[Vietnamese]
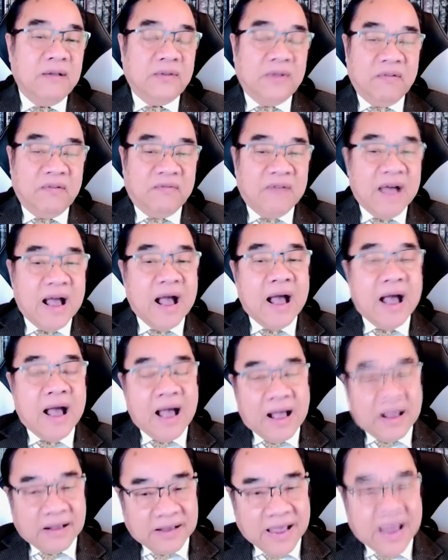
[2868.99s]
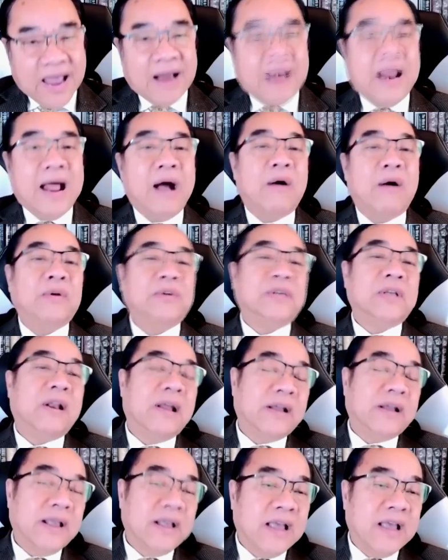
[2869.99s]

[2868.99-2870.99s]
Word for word: thì và kẻ nào sẽ là cái